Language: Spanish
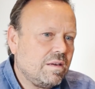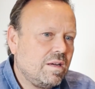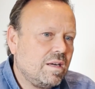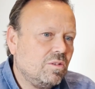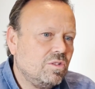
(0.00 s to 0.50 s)

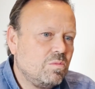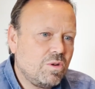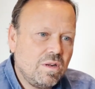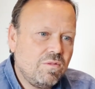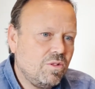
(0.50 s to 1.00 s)
trabajar contigo
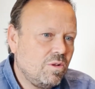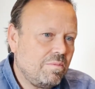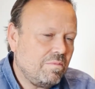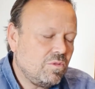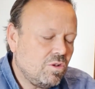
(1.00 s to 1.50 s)
porque en el
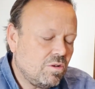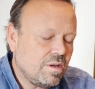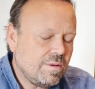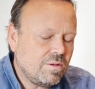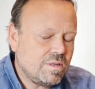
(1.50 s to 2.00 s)
fondo yo lo
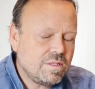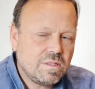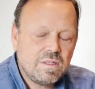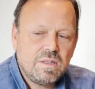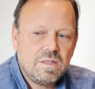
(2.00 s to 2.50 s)
que veo
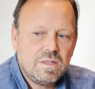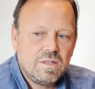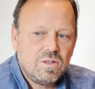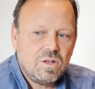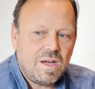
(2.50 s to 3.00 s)
es,
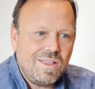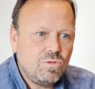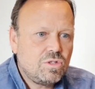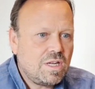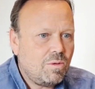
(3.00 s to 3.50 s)
hay
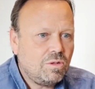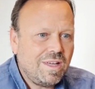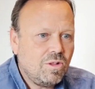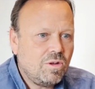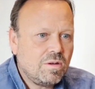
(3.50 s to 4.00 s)
un
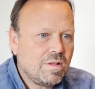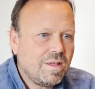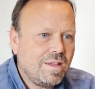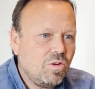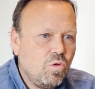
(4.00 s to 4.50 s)
saboteador
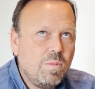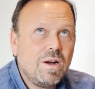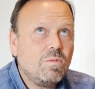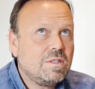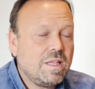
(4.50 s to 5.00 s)
que mm. va
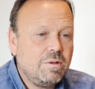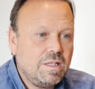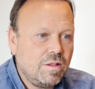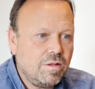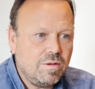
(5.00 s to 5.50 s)
a
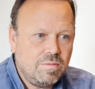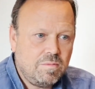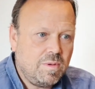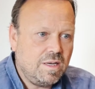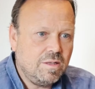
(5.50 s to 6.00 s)
habitación,
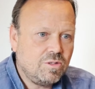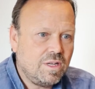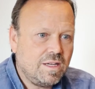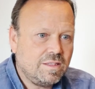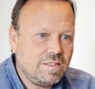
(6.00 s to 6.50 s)
¿vale? O
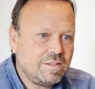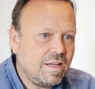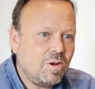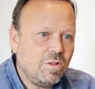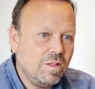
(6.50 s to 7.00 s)
sea, que te
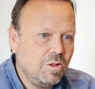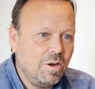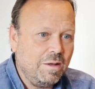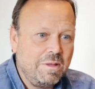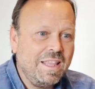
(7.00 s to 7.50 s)
está jodiendo
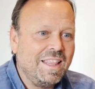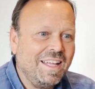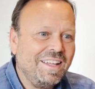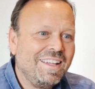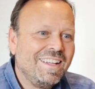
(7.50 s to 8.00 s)

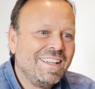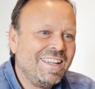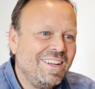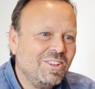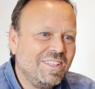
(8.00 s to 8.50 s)

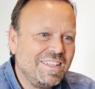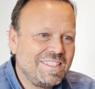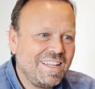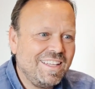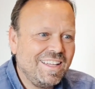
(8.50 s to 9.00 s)
y lo
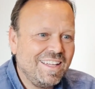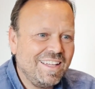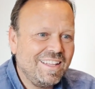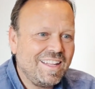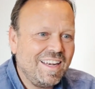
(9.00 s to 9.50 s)
tienes ahí
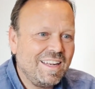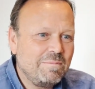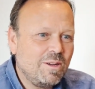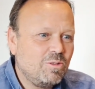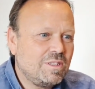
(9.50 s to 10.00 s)
eh, tal.
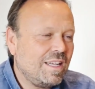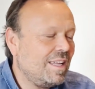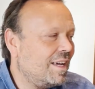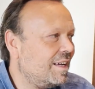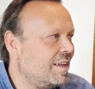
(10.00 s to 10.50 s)
Me
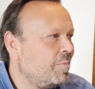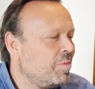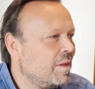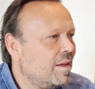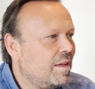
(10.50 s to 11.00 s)
gustaría
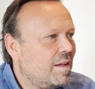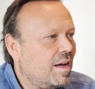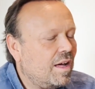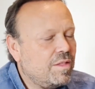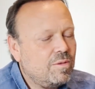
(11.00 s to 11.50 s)

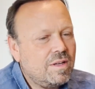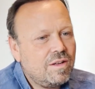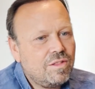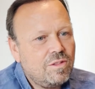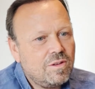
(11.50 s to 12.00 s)
hacer un
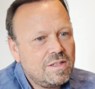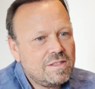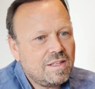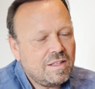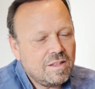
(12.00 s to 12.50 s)
ejercicio que
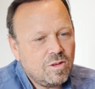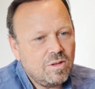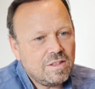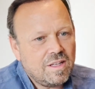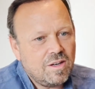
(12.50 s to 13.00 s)
es tratar de
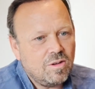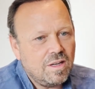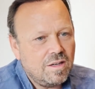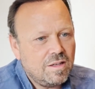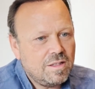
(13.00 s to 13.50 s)
conectar con
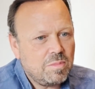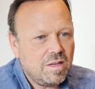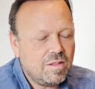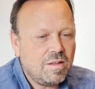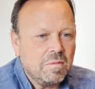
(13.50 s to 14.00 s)
él. ¿Qué te
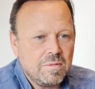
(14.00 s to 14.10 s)
parece?